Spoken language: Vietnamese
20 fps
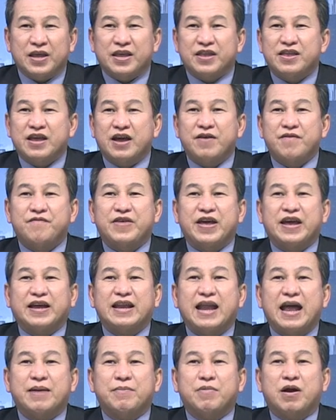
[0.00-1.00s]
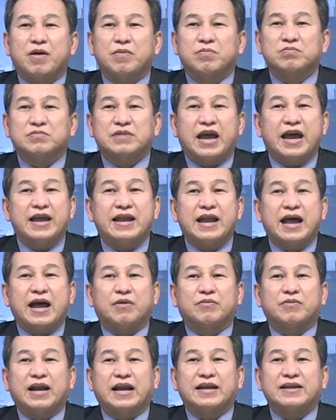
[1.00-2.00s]
Nhưng Việt Nam không thể
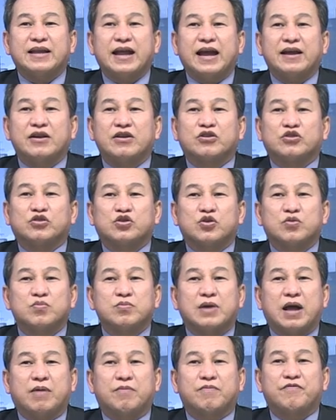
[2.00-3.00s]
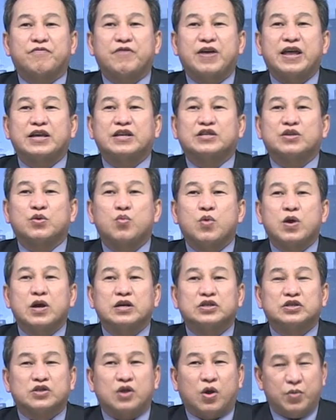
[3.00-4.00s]
nào đánh thắng được Trung Cộng vì
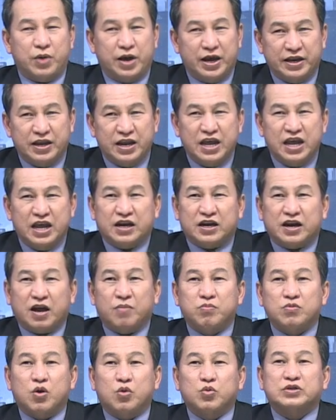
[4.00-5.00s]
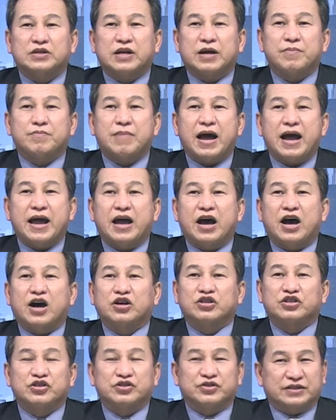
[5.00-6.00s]
quân số ít, không đủ sân bay
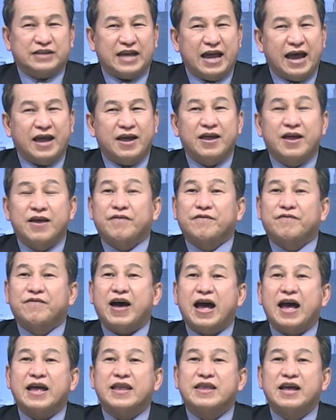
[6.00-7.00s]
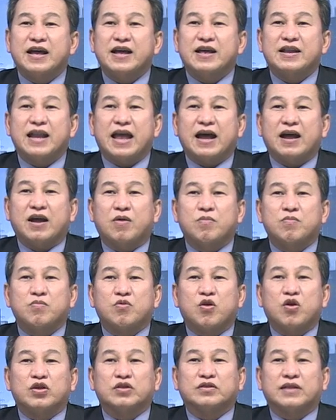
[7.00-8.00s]
ở Trường Sa và nhất là
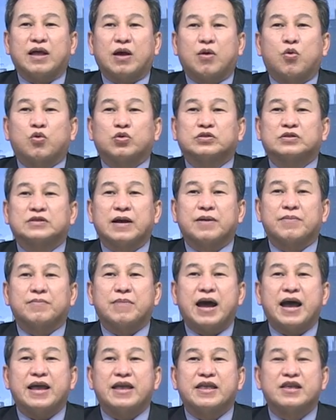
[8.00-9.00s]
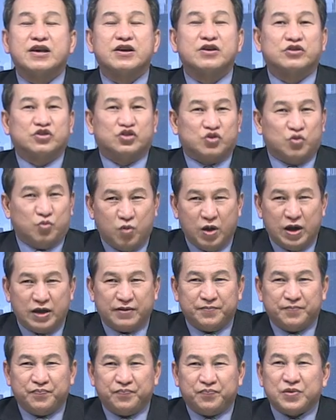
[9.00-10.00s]
không có tàu sân bay như Trung
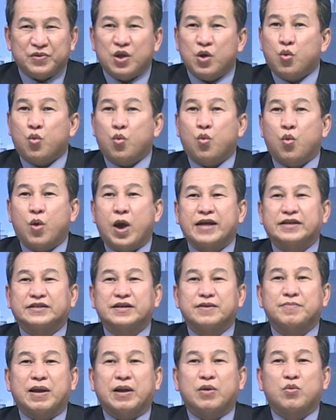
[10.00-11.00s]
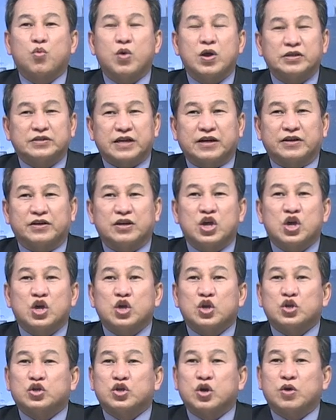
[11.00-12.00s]
Quốc ngoài sức mạnh quân sự,
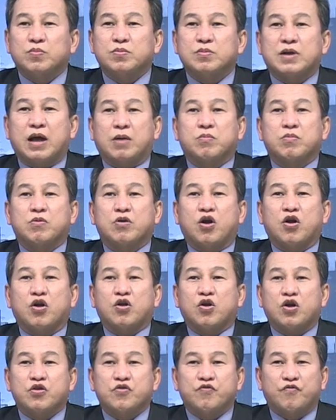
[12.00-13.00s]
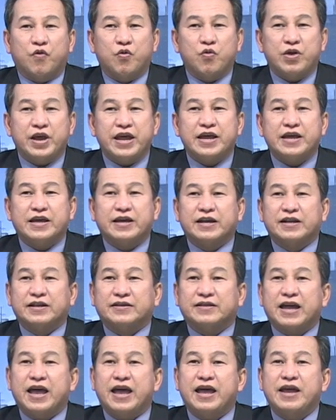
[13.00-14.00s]
Trung Cộng còn có vũ khí
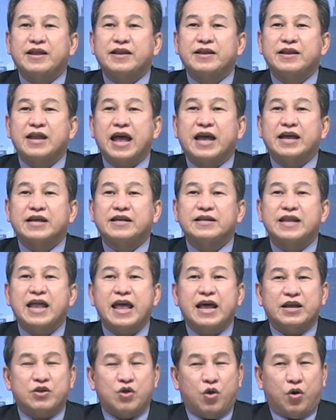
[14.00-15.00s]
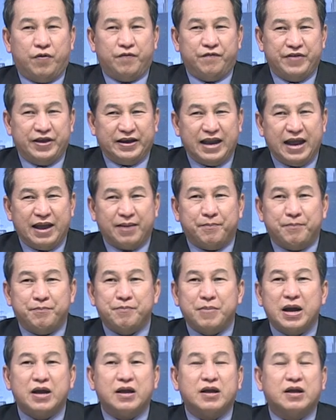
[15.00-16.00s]
kinh tế để đe dọa Việt Nam
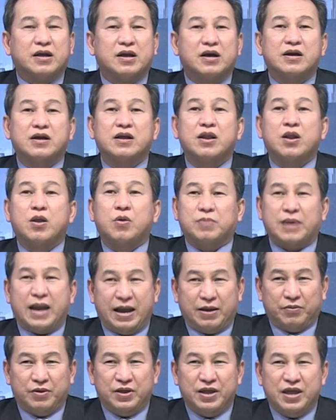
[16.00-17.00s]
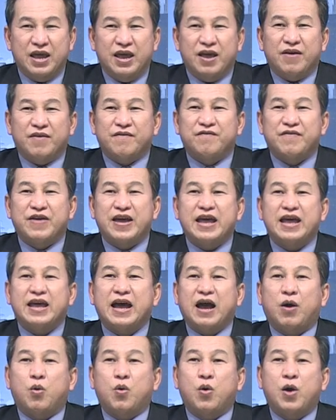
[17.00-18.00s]
bất cứ lúc nào. Vì
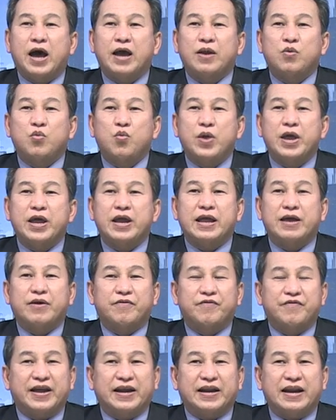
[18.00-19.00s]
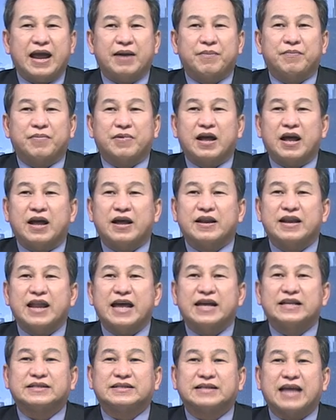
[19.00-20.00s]
hầu hết nguyên liệu Việt Nam cần
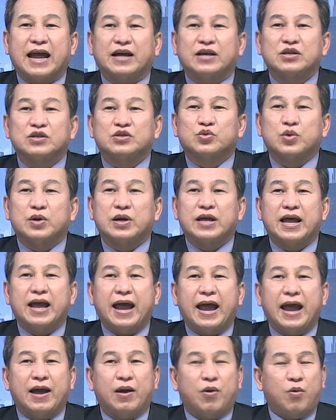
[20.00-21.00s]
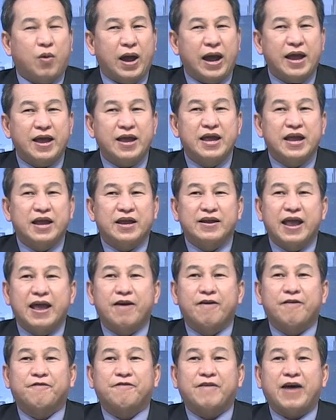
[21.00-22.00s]
để sản xuất hàng hóa
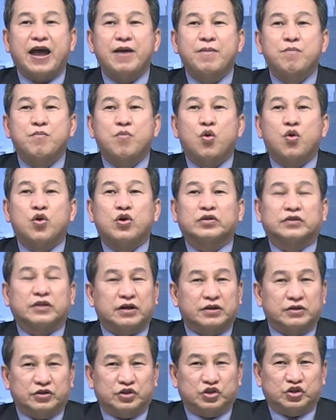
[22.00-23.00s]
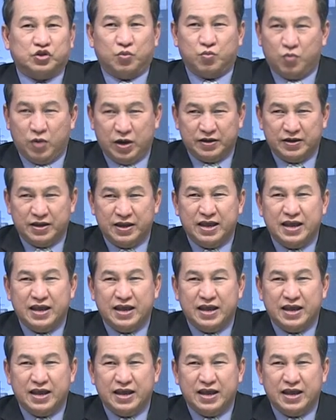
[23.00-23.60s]
đều phải mua từ Trung Quốc.